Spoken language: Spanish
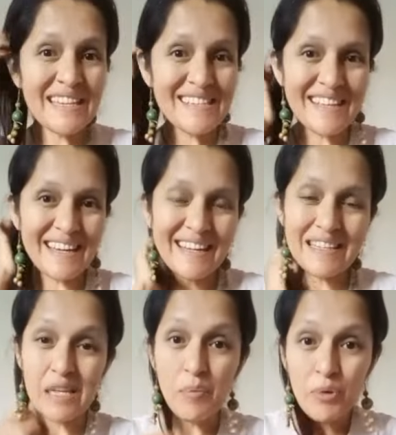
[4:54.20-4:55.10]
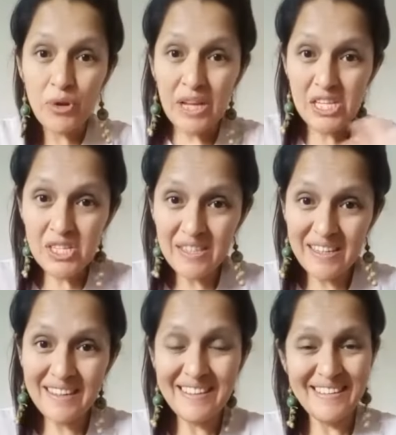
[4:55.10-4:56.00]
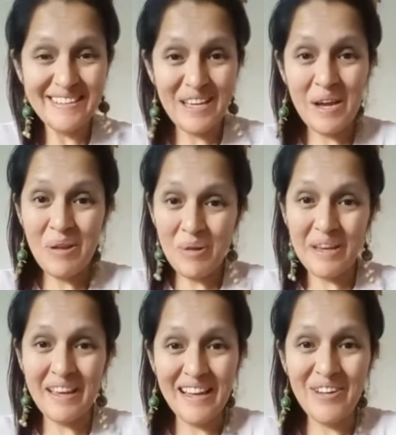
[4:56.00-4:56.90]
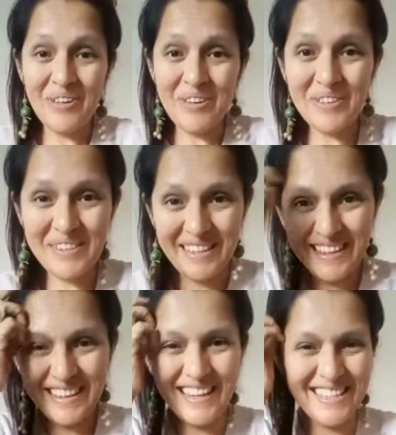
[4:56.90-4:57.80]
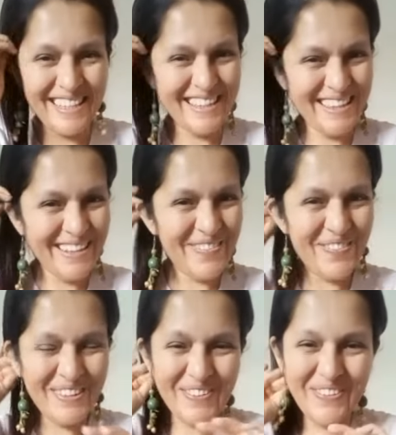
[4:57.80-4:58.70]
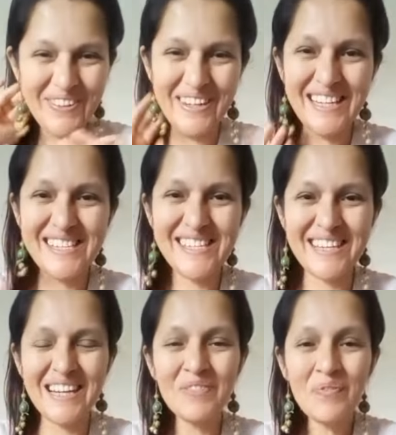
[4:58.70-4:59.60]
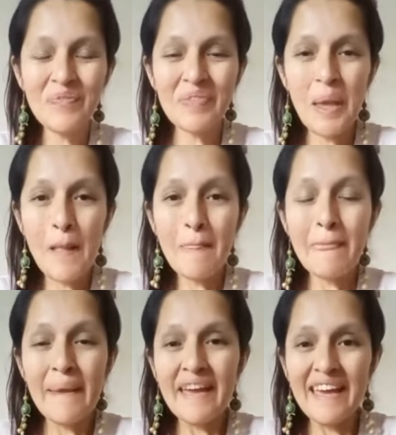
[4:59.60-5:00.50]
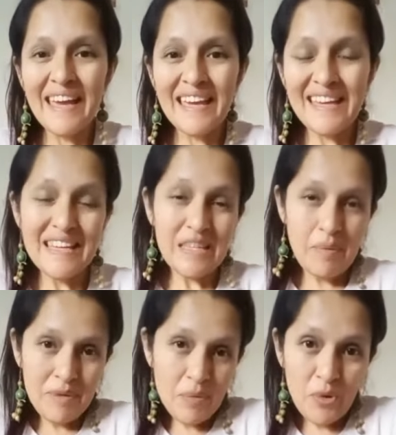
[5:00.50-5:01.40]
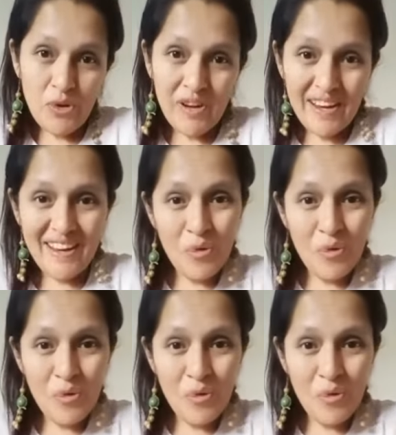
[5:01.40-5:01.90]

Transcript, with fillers: estar, ya murió la China, ya a lo que, a lo que yo sé, hace tiempo ya murió la China. Eh, y también ya murió el,